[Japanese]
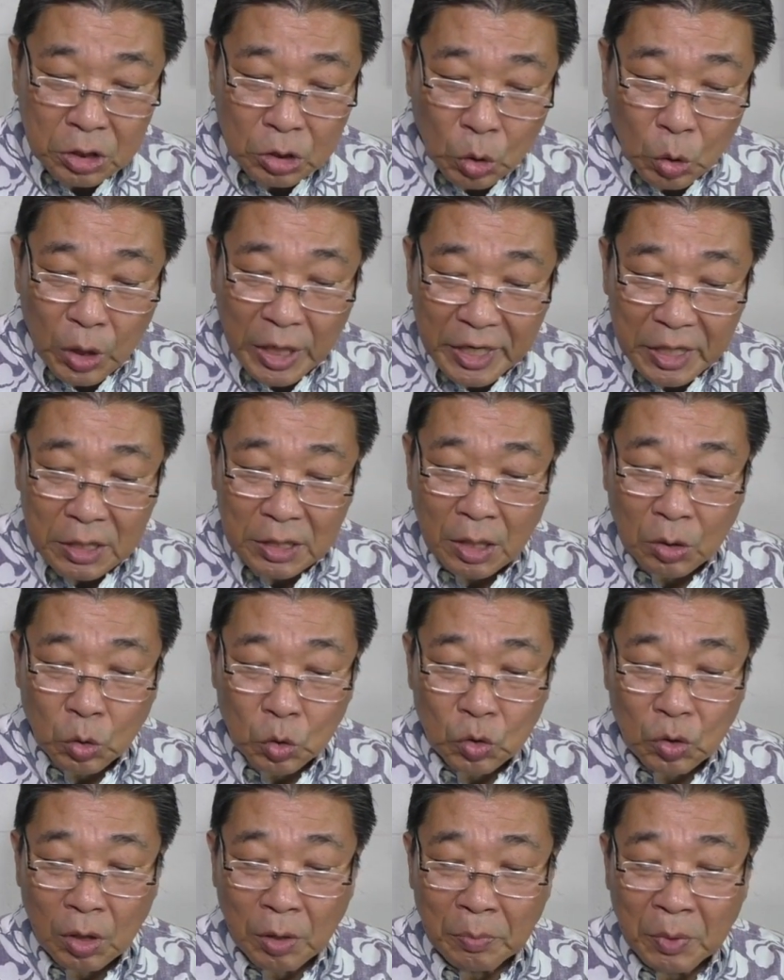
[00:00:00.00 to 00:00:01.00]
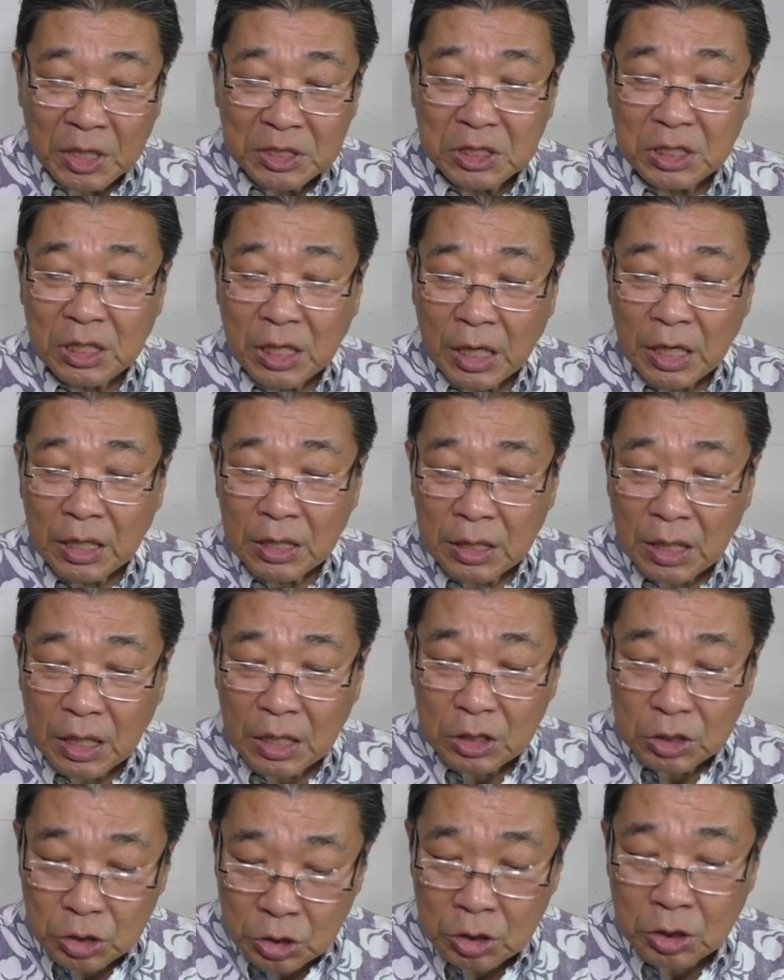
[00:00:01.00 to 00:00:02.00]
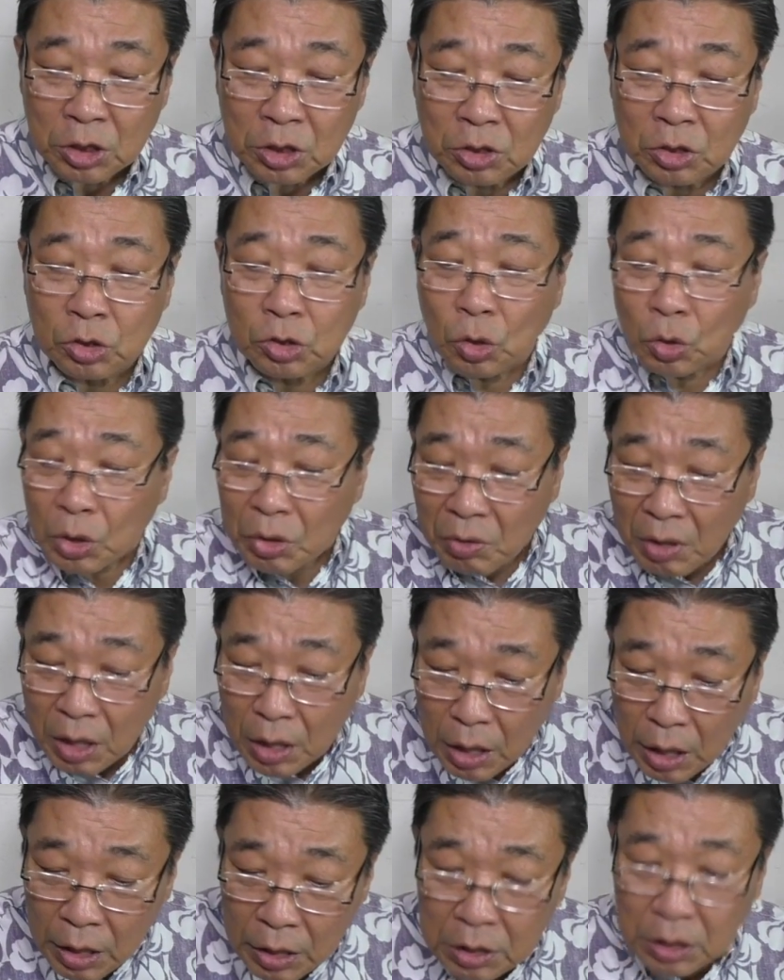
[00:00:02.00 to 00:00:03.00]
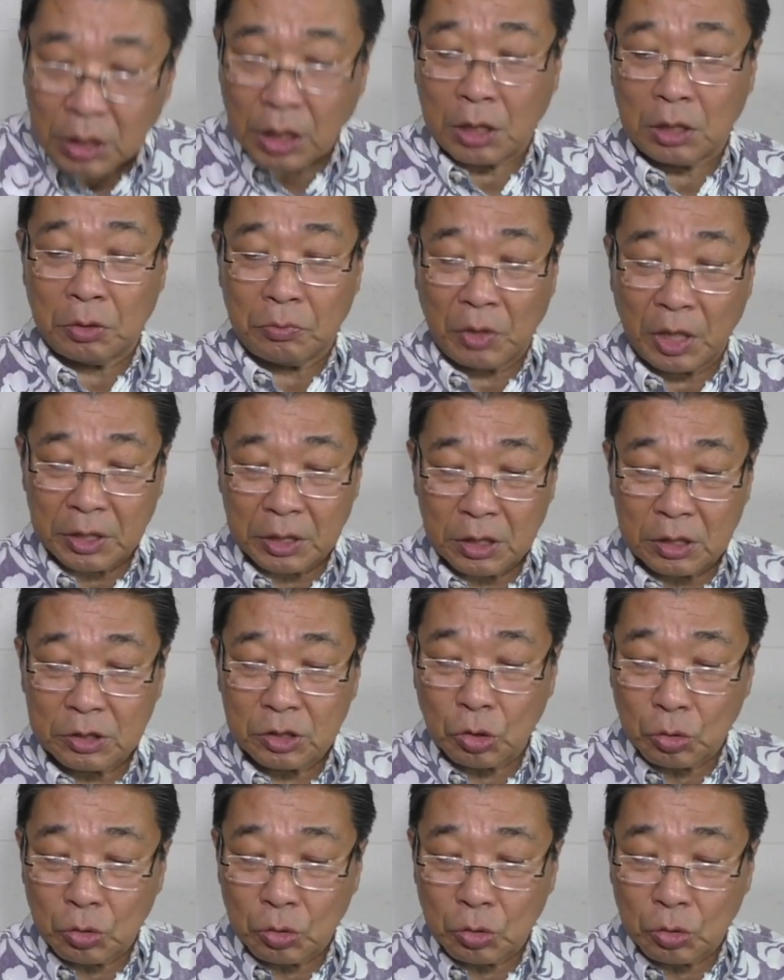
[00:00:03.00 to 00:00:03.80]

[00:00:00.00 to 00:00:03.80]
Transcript: 取られたことは間違いない事実、それは書いてあるわけです。